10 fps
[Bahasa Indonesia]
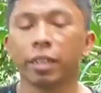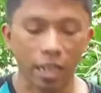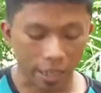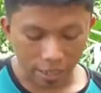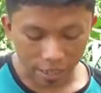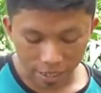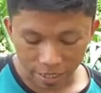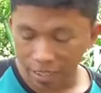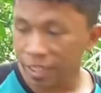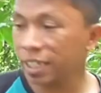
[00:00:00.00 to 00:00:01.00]
Ya, ya
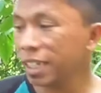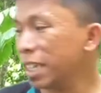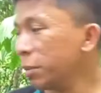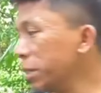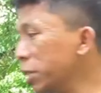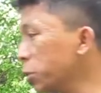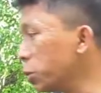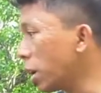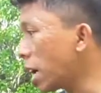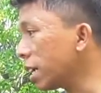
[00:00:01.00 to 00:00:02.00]
ini lebih
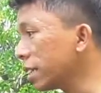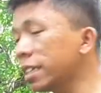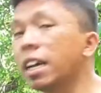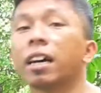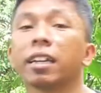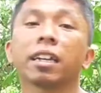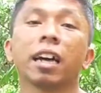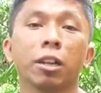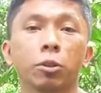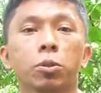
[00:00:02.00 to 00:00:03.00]
kurang tiga hari yang
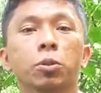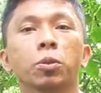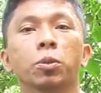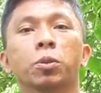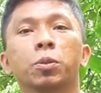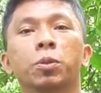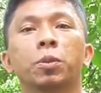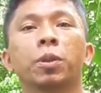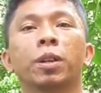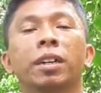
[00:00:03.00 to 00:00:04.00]
lalu.
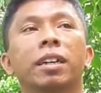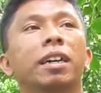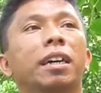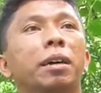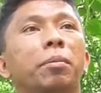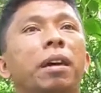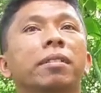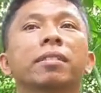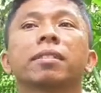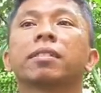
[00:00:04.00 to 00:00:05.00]
uh, pas
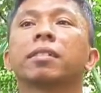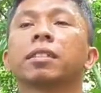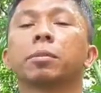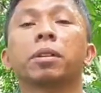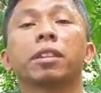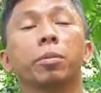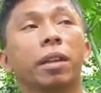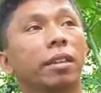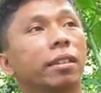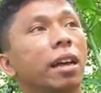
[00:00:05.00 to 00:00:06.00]
seperti
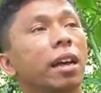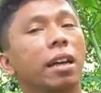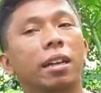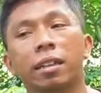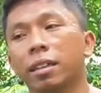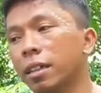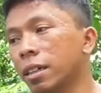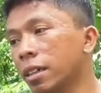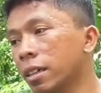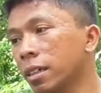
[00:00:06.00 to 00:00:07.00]
biasa,
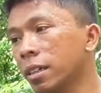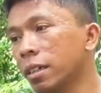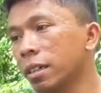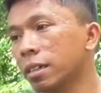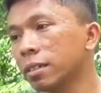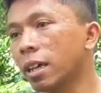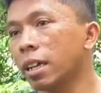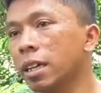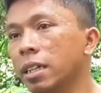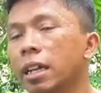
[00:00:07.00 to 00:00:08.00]

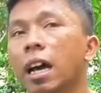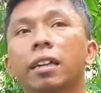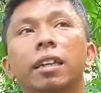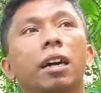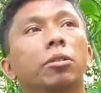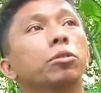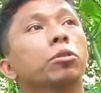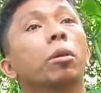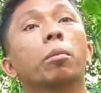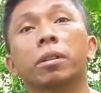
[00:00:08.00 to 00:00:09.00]
saya ke ladang
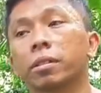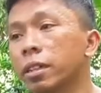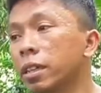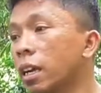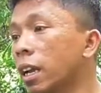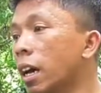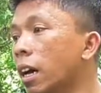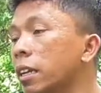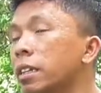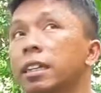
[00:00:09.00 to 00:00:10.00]
untuk membersihkan
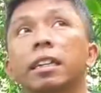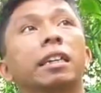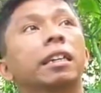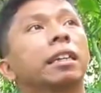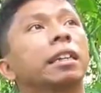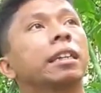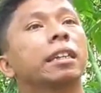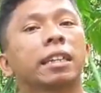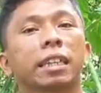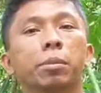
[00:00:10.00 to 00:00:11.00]
lahan
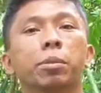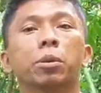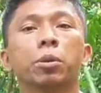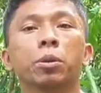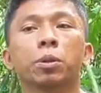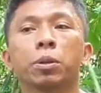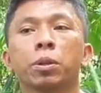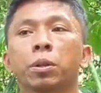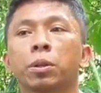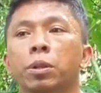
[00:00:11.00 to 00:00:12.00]
kebun
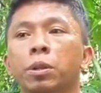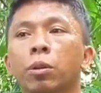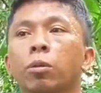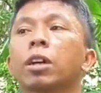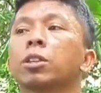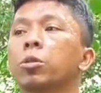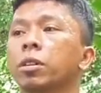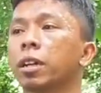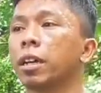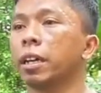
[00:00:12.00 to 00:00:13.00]
orang tua
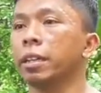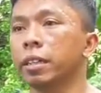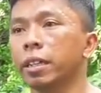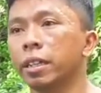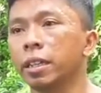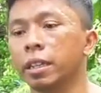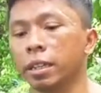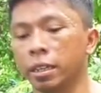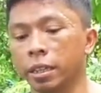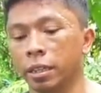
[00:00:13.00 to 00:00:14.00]
saya ini
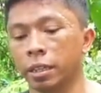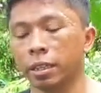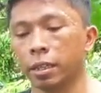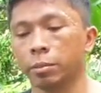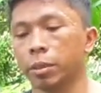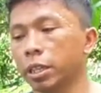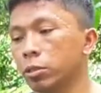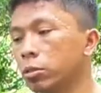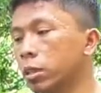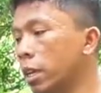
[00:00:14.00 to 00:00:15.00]

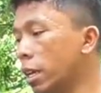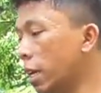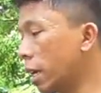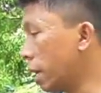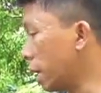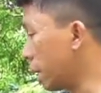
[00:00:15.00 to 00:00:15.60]
begitu saya